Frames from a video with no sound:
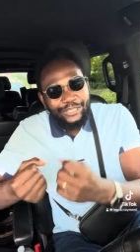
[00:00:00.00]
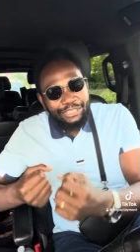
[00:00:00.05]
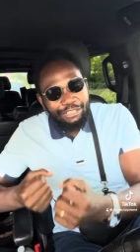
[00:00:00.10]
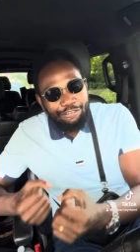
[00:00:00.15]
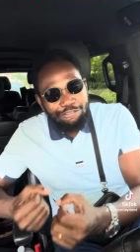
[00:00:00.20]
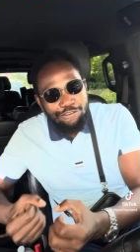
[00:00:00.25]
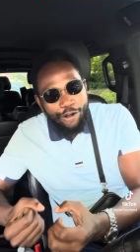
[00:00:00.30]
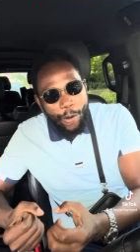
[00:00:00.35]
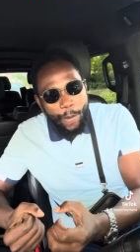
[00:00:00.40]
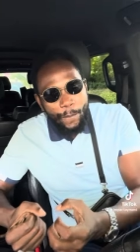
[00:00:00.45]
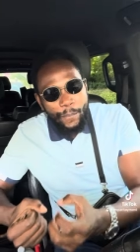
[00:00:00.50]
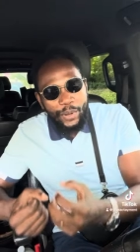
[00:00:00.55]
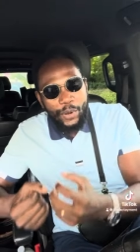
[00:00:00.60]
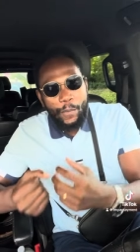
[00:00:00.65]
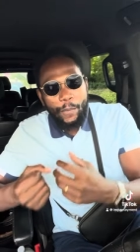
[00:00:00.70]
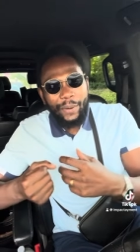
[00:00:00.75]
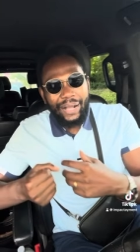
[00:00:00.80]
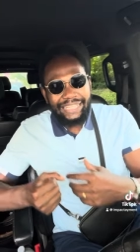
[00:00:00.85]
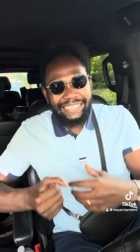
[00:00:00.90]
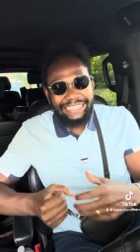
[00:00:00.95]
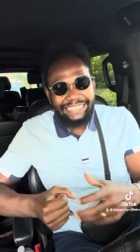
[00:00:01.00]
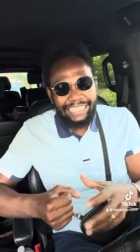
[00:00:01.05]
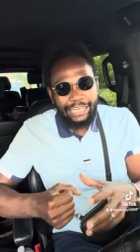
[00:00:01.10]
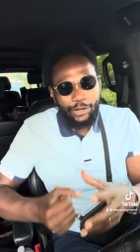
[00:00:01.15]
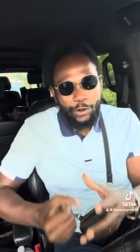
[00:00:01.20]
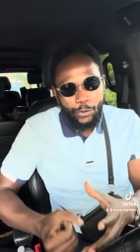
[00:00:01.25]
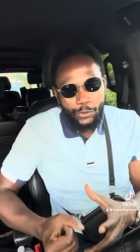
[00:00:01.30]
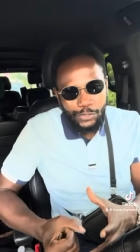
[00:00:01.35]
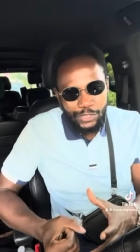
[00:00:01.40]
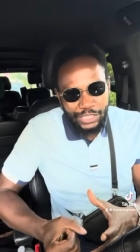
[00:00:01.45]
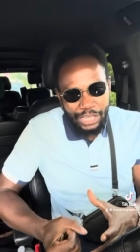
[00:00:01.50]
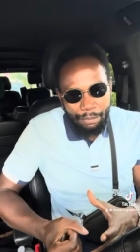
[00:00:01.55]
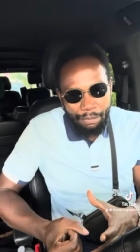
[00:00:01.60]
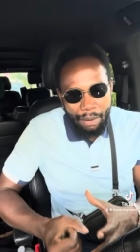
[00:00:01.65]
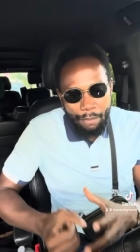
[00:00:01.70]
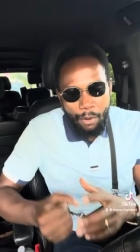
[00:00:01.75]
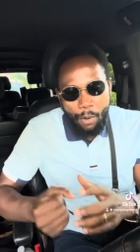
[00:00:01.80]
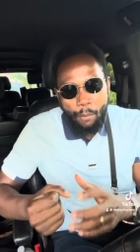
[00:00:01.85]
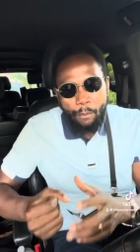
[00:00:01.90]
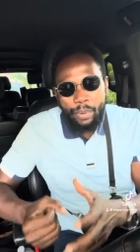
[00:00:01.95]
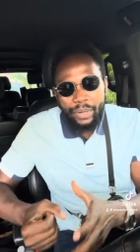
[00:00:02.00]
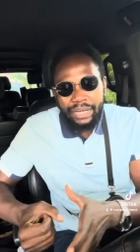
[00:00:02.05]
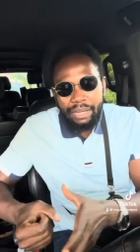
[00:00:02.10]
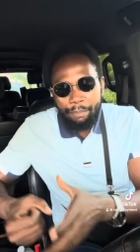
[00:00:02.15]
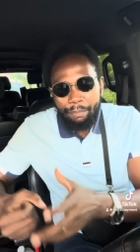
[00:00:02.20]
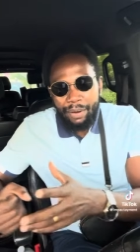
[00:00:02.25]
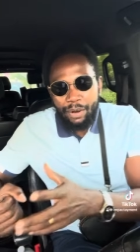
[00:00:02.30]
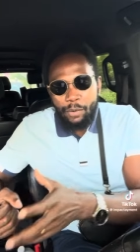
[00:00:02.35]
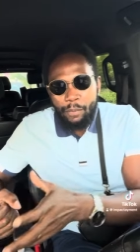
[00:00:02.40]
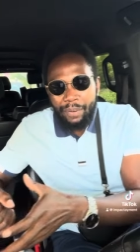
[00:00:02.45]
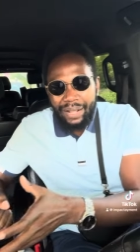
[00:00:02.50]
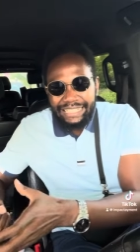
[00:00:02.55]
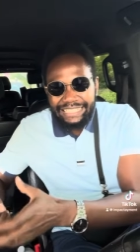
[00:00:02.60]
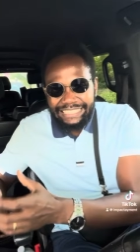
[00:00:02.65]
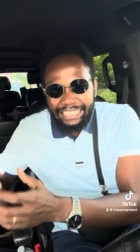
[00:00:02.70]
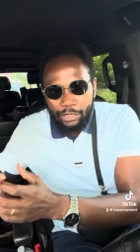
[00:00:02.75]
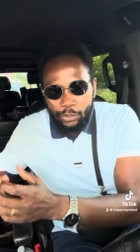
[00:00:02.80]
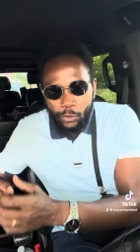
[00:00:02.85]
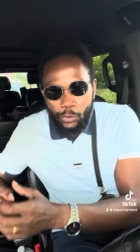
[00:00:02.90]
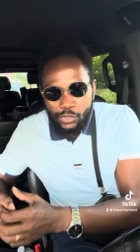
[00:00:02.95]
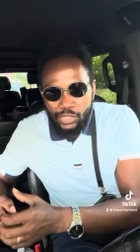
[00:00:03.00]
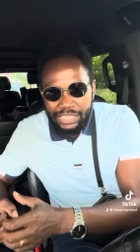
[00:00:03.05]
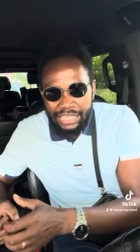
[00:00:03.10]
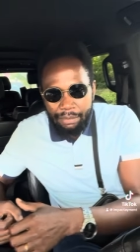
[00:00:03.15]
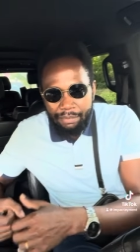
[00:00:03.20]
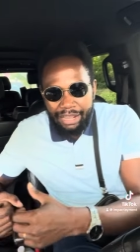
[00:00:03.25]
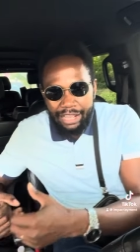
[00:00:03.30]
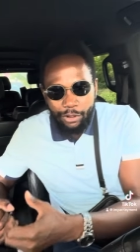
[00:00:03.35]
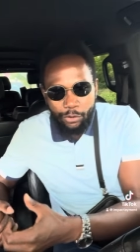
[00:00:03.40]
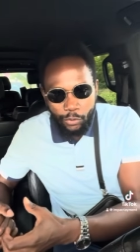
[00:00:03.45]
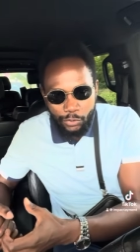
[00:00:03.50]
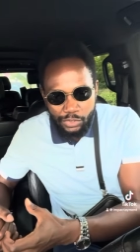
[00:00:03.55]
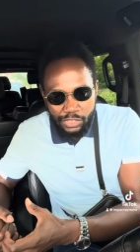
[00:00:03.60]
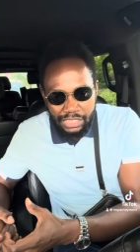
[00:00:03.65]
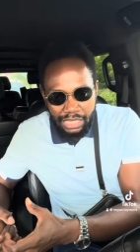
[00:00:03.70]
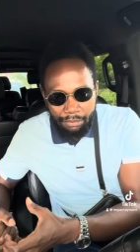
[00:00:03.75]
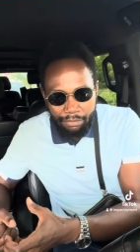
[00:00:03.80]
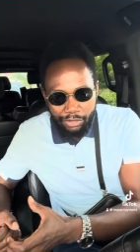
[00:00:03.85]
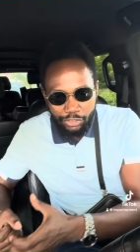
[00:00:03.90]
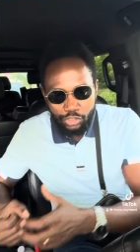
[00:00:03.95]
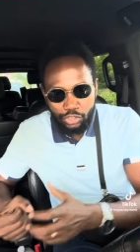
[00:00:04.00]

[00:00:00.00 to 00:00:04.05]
des fois, on peut le pratiquer consciemment, mais on peut ne pas le pratiquer consciemment, inconsciemment.